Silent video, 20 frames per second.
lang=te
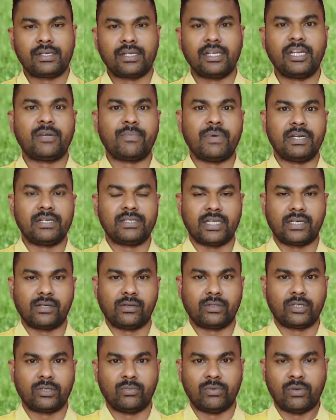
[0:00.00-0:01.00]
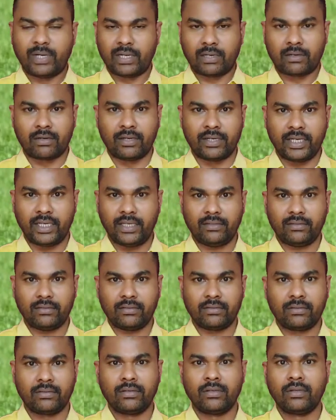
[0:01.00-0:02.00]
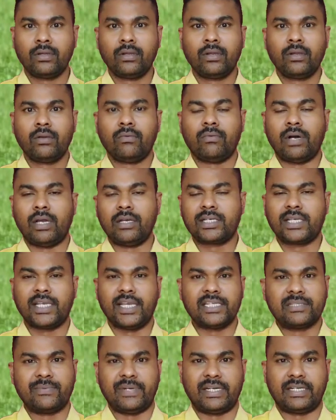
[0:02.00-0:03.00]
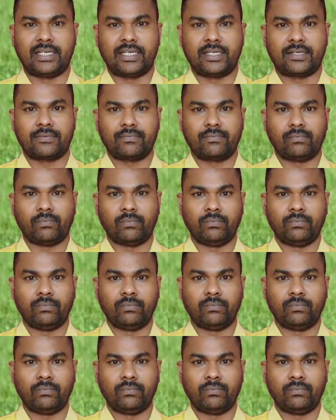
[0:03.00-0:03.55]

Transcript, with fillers: ట్రీట్మెంట్ జరుగుతున్న మూమెంట్లోనే వాళ్ళు కేసు పెట్టారు